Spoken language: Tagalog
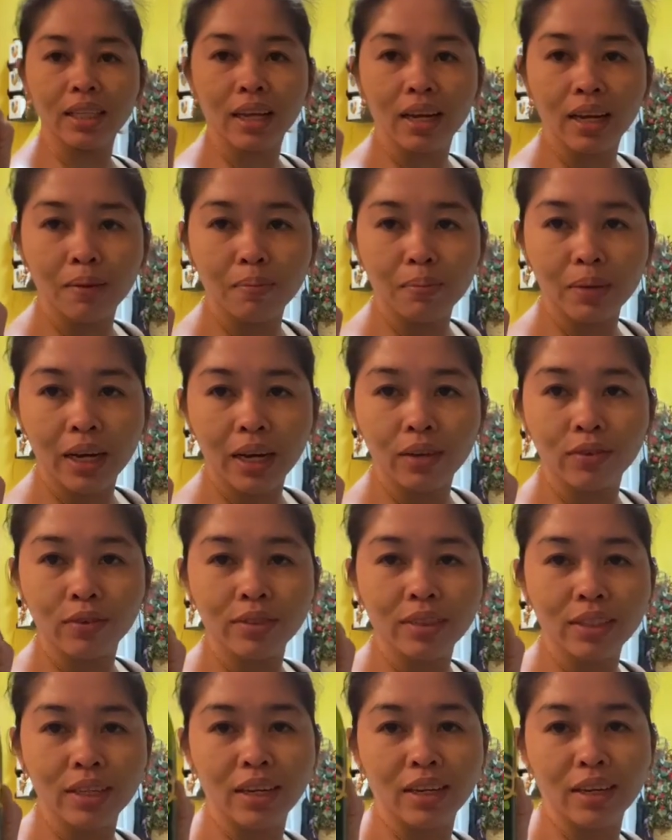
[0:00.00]
Alam na kung
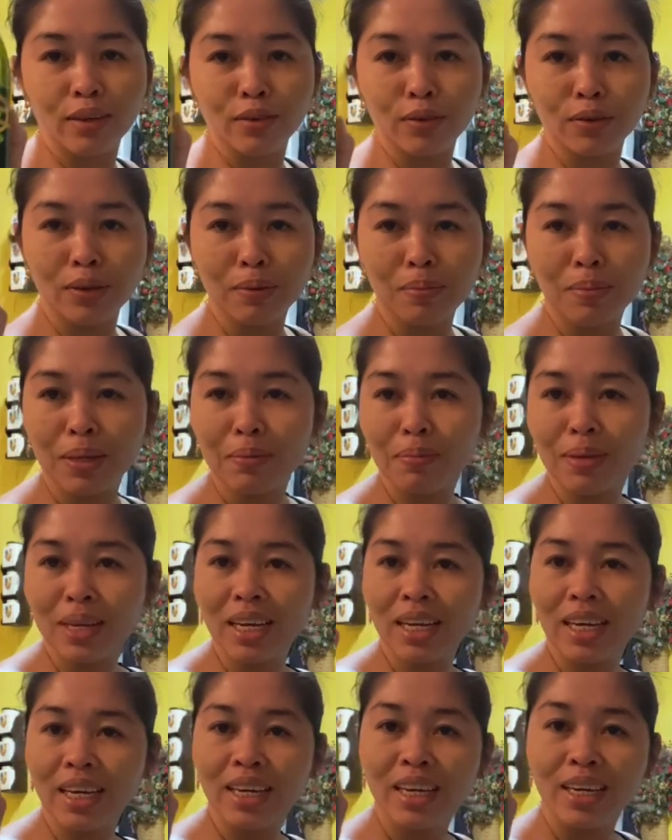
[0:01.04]
saan ako
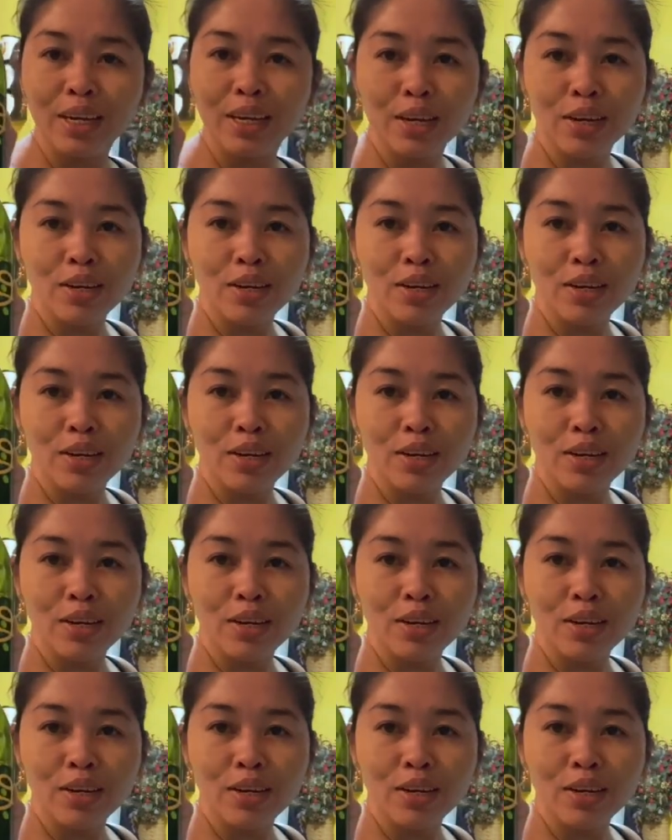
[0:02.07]
namimili.